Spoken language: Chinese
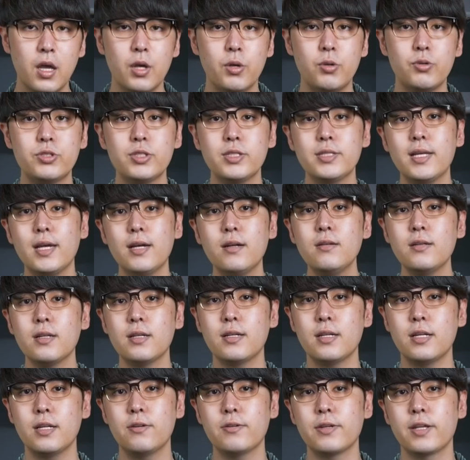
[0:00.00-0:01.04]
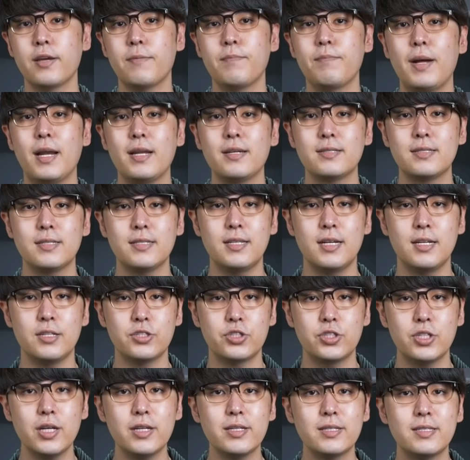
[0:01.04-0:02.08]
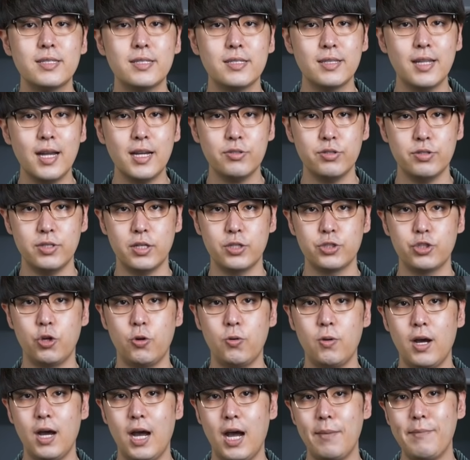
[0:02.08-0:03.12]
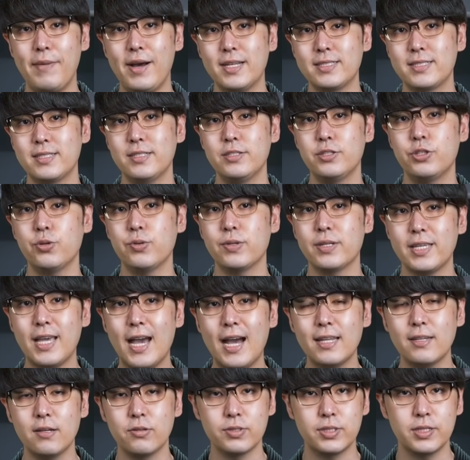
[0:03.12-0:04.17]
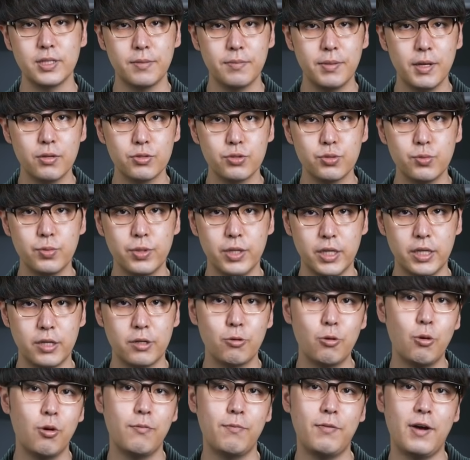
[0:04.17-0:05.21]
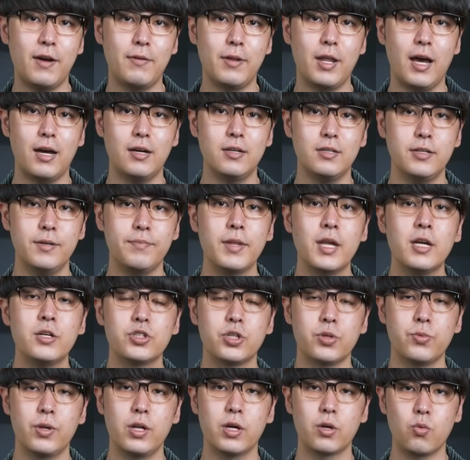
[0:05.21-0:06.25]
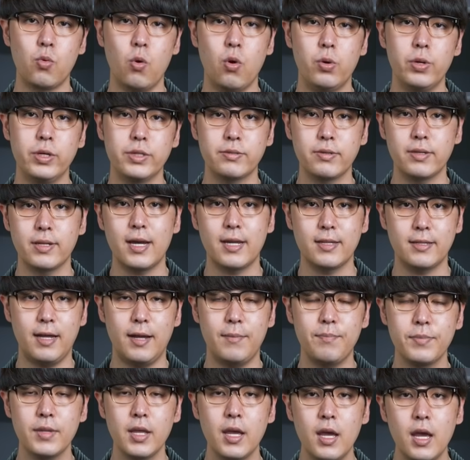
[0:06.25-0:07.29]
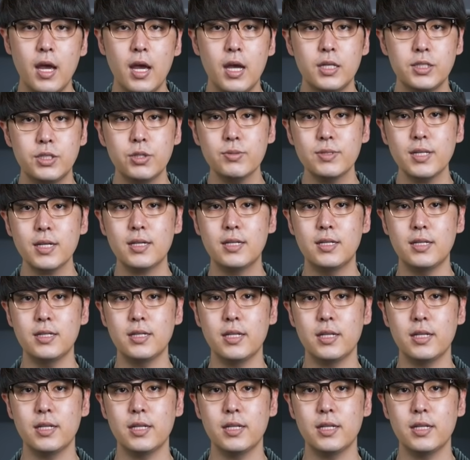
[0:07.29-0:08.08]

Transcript: 于是，在二零零六年巴勒斯坦上一次大选当中。哈马斯就压倒性的票数赢过法塔赫，成为了国会最大党。就在隔